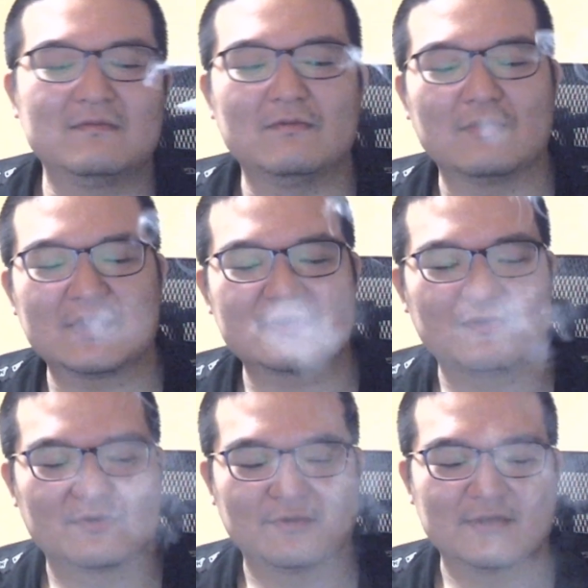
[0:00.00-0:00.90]
うん、もう
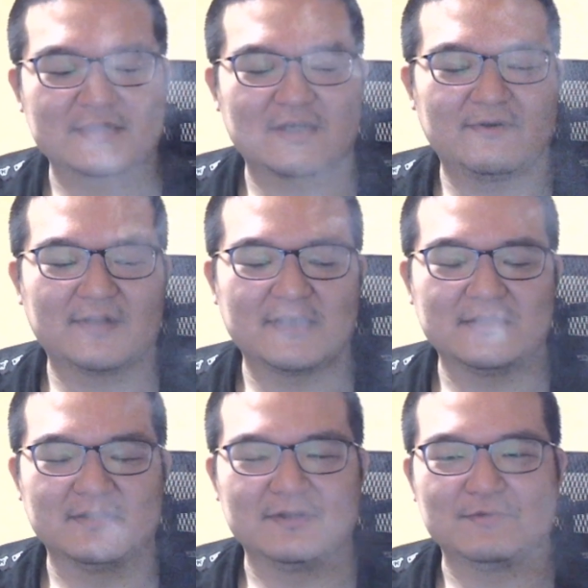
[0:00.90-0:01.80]
ガスコンロは使わないっ
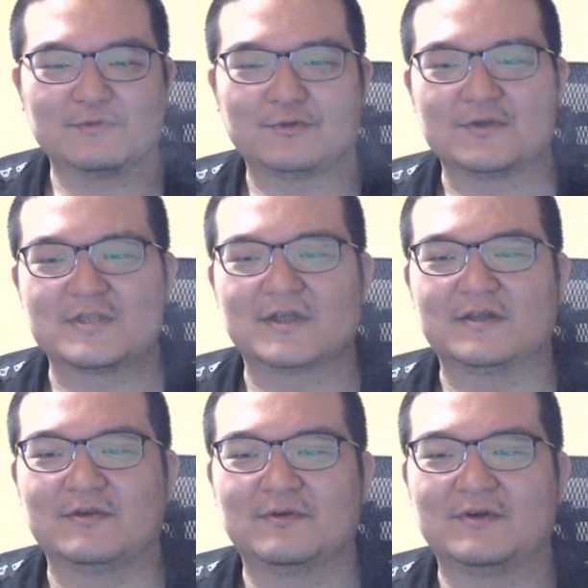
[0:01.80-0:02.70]
ていうことにしたん
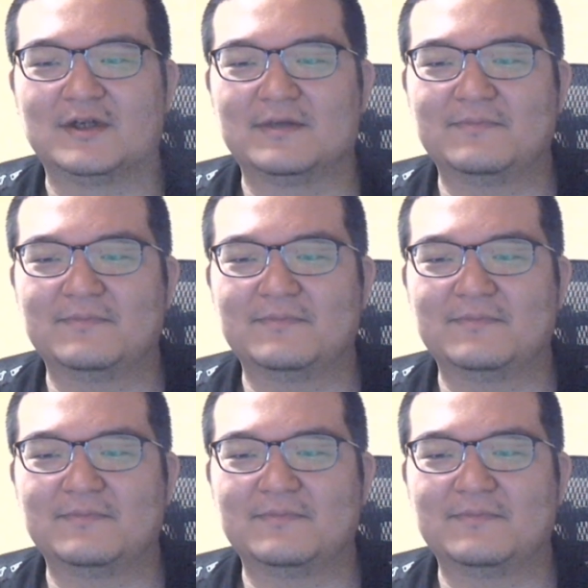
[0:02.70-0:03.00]
で、俺は